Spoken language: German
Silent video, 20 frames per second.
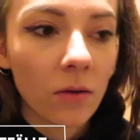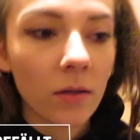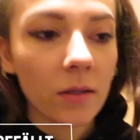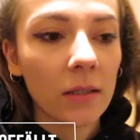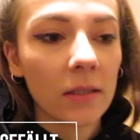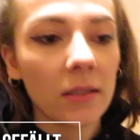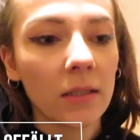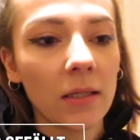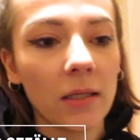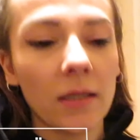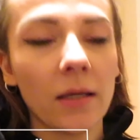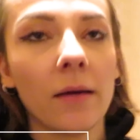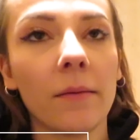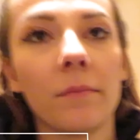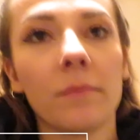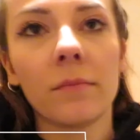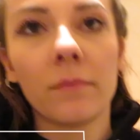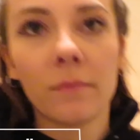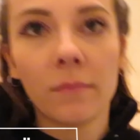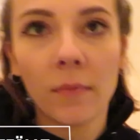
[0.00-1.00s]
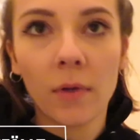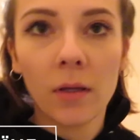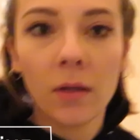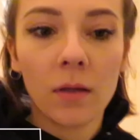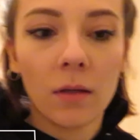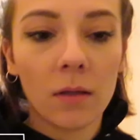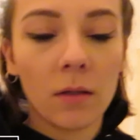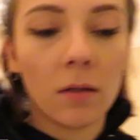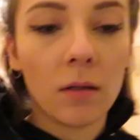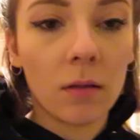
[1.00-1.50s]
euch nicht ähm,
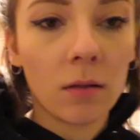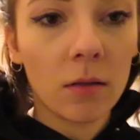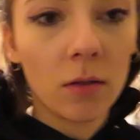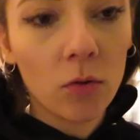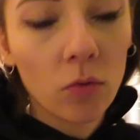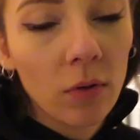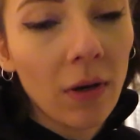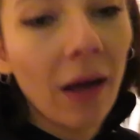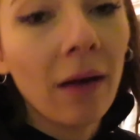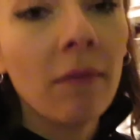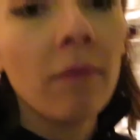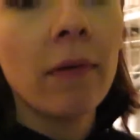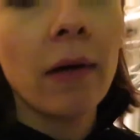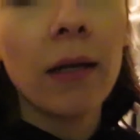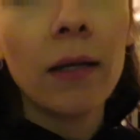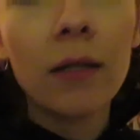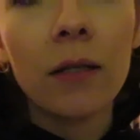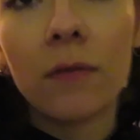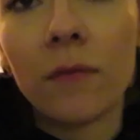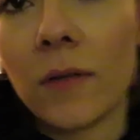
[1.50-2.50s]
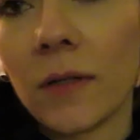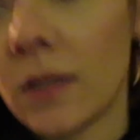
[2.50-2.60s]
zu langweilig,